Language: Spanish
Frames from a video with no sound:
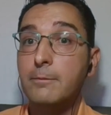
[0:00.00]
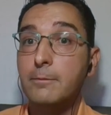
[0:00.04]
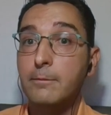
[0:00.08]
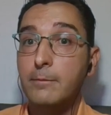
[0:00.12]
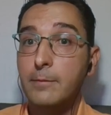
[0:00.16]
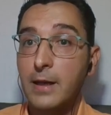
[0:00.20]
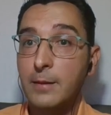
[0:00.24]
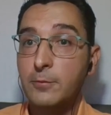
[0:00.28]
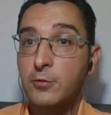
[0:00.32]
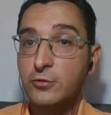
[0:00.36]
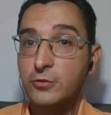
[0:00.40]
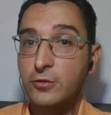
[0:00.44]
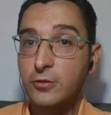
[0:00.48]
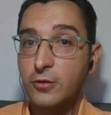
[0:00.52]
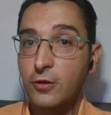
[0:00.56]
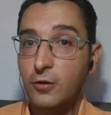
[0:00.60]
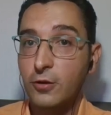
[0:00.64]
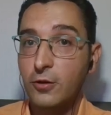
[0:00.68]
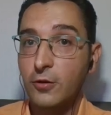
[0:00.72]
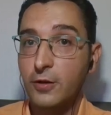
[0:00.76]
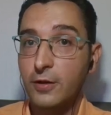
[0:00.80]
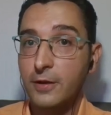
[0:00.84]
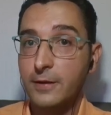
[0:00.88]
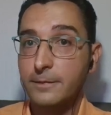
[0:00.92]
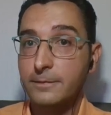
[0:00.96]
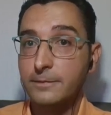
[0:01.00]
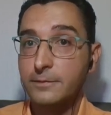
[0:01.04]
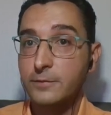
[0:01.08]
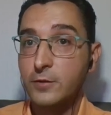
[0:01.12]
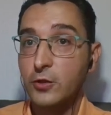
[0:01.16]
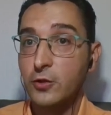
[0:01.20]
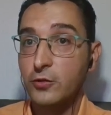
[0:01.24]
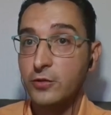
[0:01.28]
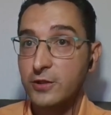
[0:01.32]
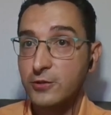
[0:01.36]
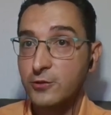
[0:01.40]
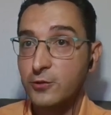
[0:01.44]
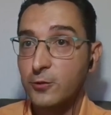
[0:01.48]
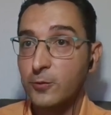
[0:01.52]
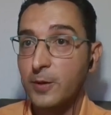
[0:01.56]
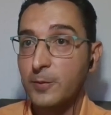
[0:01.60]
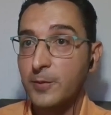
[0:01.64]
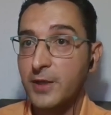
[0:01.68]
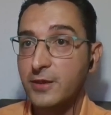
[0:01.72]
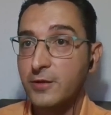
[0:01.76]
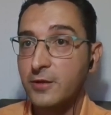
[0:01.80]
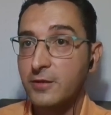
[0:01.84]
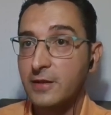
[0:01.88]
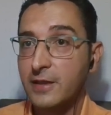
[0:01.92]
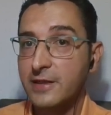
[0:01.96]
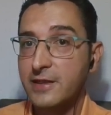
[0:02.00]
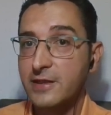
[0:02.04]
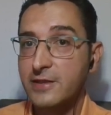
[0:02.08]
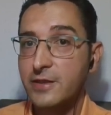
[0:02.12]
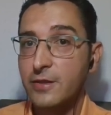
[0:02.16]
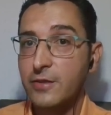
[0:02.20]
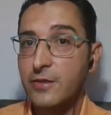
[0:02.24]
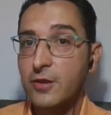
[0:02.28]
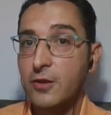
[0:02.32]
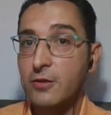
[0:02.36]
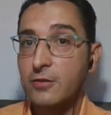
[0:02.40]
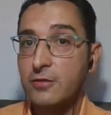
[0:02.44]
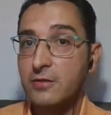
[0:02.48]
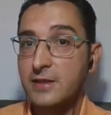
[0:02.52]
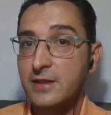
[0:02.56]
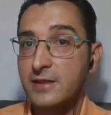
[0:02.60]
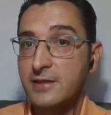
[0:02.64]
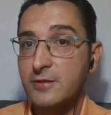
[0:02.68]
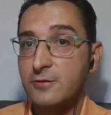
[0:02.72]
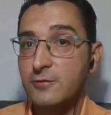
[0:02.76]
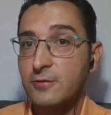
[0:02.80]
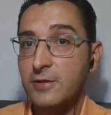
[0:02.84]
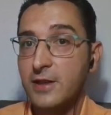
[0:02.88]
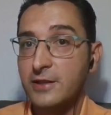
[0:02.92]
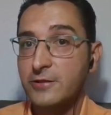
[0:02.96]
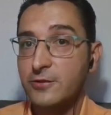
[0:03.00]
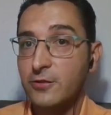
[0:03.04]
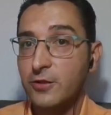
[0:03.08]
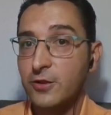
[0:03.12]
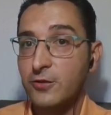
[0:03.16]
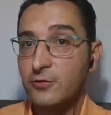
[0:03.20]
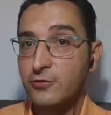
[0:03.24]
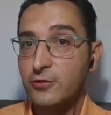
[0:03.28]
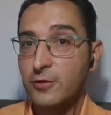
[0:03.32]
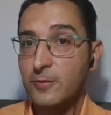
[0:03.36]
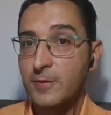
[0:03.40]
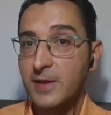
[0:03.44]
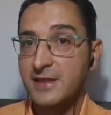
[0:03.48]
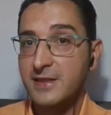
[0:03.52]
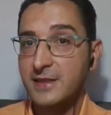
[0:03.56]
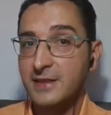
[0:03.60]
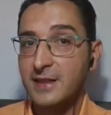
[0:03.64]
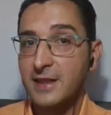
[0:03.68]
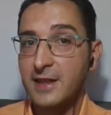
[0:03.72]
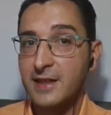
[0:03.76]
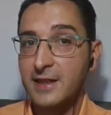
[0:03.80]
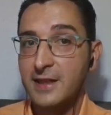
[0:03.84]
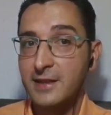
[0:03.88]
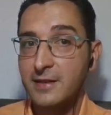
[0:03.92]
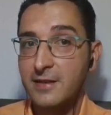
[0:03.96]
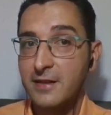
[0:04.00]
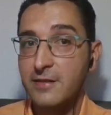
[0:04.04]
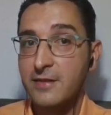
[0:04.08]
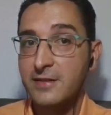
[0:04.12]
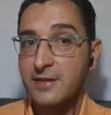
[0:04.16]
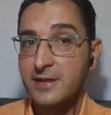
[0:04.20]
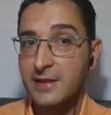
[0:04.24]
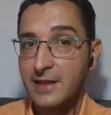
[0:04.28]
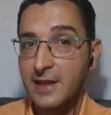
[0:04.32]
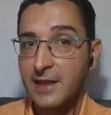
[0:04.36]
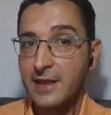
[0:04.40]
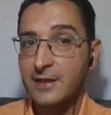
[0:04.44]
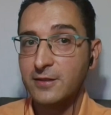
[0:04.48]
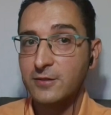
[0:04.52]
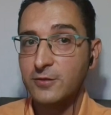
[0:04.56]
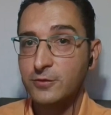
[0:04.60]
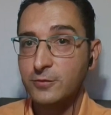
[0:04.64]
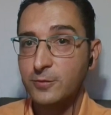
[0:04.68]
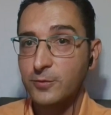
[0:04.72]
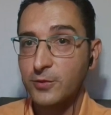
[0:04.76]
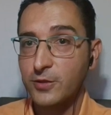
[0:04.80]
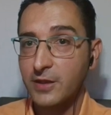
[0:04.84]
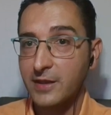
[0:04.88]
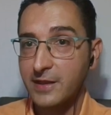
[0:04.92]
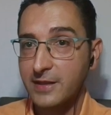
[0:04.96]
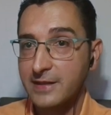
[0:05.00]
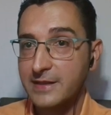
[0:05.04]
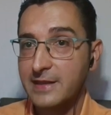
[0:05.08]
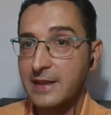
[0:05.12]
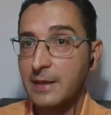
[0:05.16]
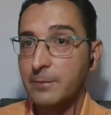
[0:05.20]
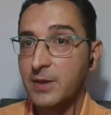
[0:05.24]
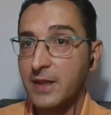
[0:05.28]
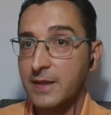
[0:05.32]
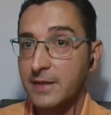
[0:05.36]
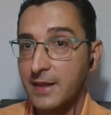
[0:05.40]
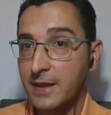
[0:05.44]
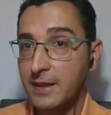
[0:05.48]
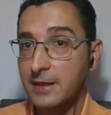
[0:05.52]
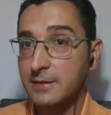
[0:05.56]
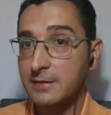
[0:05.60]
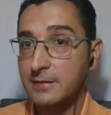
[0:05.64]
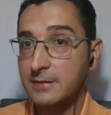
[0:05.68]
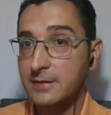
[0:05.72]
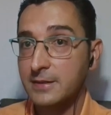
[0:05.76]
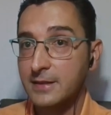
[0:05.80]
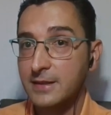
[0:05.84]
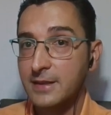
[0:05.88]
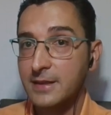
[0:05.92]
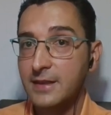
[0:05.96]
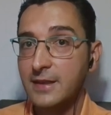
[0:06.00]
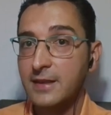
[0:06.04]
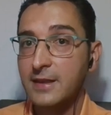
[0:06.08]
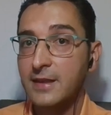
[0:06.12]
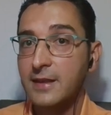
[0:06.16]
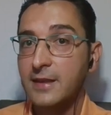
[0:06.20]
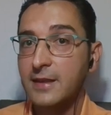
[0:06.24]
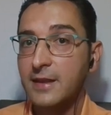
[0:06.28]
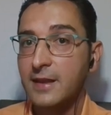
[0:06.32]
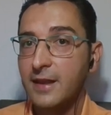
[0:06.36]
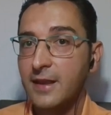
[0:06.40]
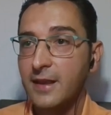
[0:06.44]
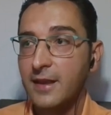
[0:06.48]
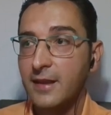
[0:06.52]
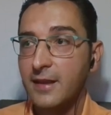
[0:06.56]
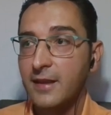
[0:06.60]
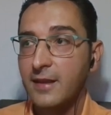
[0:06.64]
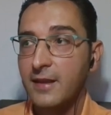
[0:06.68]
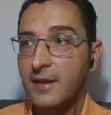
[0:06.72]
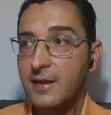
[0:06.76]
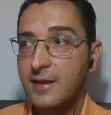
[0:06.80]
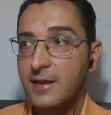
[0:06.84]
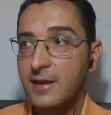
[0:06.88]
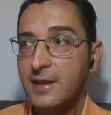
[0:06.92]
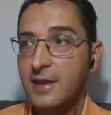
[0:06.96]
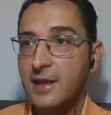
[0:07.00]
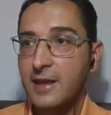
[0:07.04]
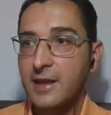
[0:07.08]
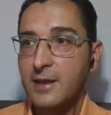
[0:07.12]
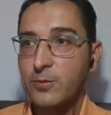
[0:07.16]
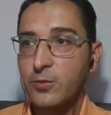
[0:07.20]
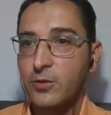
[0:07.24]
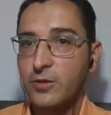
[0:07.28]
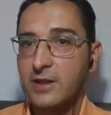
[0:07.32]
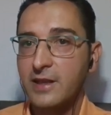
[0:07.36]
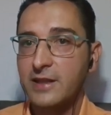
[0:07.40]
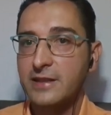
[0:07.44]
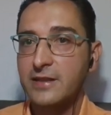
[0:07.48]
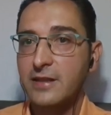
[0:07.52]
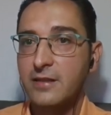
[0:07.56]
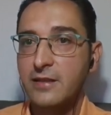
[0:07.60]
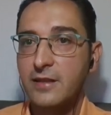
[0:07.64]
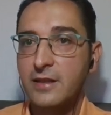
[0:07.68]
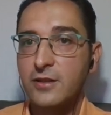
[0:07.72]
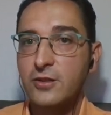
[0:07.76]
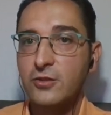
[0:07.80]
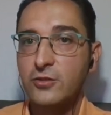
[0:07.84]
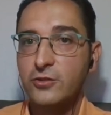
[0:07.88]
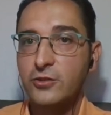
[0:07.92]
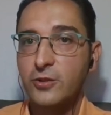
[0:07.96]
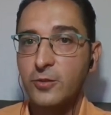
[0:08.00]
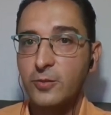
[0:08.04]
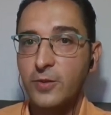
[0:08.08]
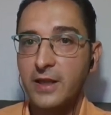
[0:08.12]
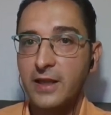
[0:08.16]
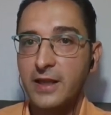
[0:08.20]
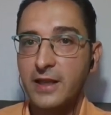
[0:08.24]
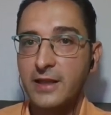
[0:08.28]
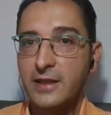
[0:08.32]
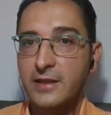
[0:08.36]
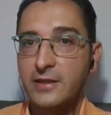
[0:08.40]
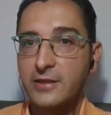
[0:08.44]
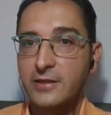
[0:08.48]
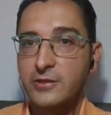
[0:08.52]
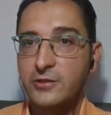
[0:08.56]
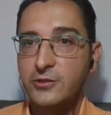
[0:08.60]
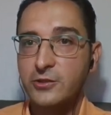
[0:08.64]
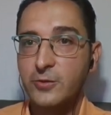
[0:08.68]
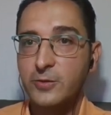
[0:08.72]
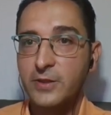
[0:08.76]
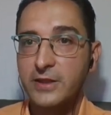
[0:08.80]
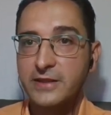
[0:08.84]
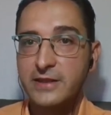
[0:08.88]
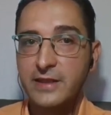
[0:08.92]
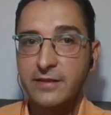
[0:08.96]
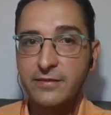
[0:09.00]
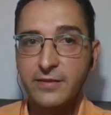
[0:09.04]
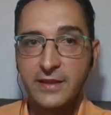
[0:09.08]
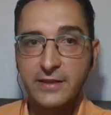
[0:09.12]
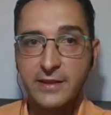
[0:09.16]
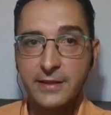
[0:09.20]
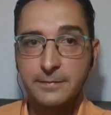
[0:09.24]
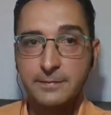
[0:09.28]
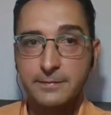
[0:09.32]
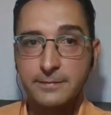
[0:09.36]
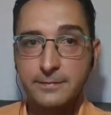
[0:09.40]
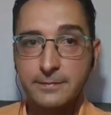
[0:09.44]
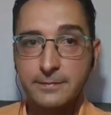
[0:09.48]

vamos con, descubrimiento y adquisición, y es que un caso de uso de Machine Learning necesita datos porque necesita aprender. Quique, ¿qué podrías decirnos sobre, sobre esta fase?